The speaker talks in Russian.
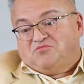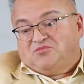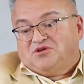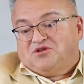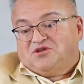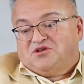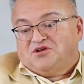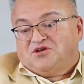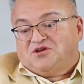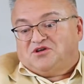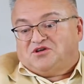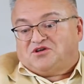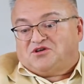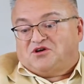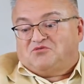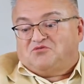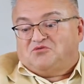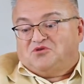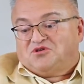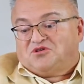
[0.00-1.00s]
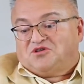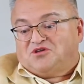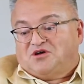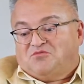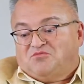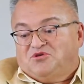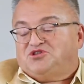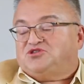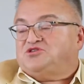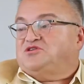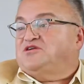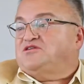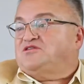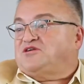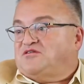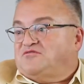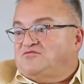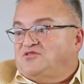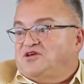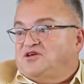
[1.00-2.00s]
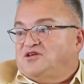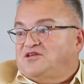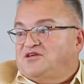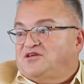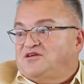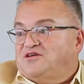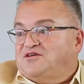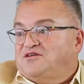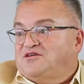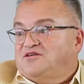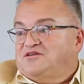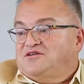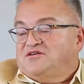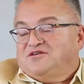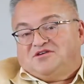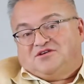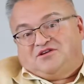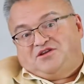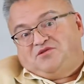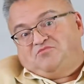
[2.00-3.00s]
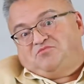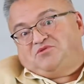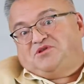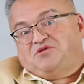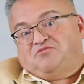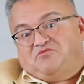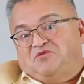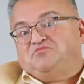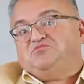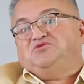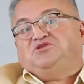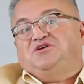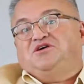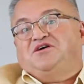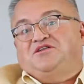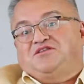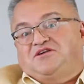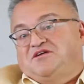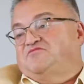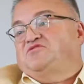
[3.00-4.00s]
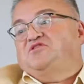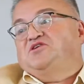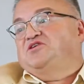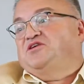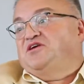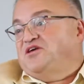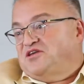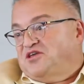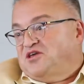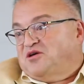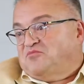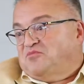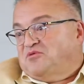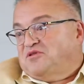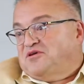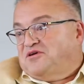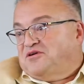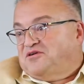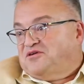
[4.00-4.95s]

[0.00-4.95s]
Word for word: было э, какое-то обычное отравление, либо там вообще отравления не было.